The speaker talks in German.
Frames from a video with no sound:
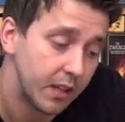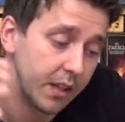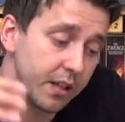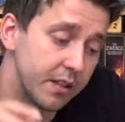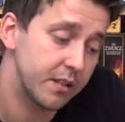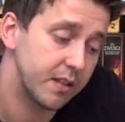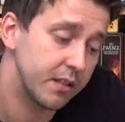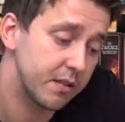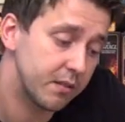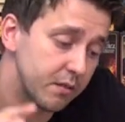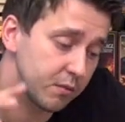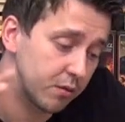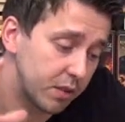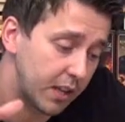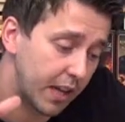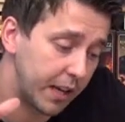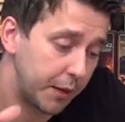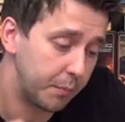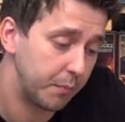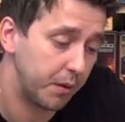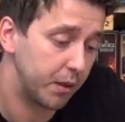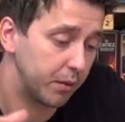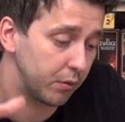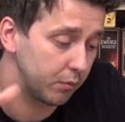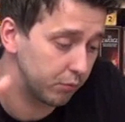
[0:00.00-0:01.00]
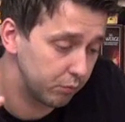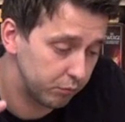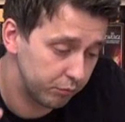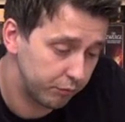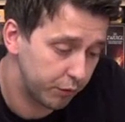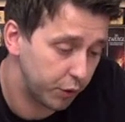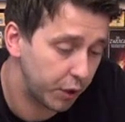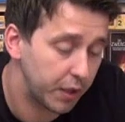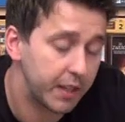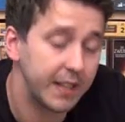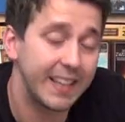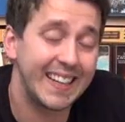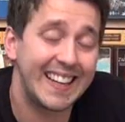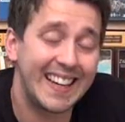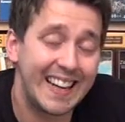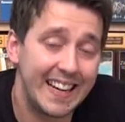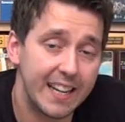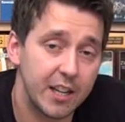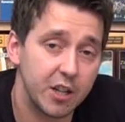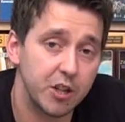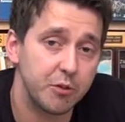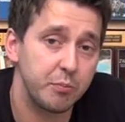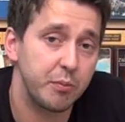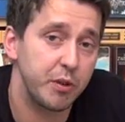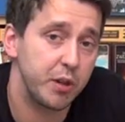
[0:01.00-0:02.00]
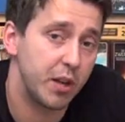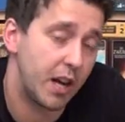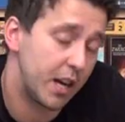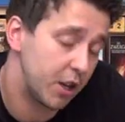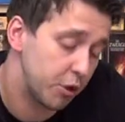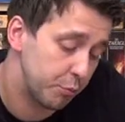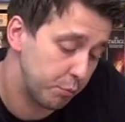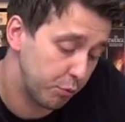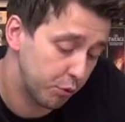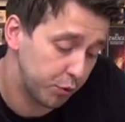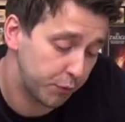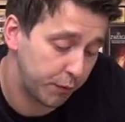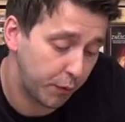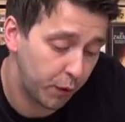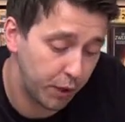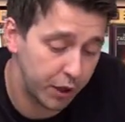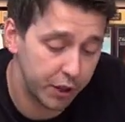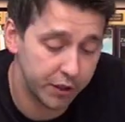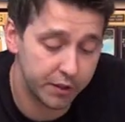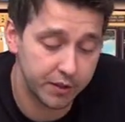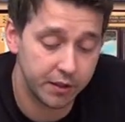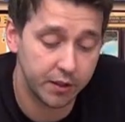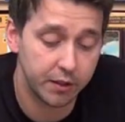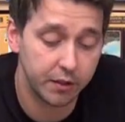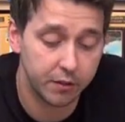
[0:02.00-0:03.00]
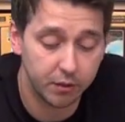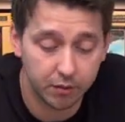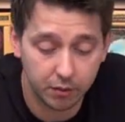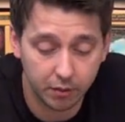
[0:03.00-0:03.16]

es ist, sage ich mal, wirklich ein Kennerspiel, ein anspruchsvolles,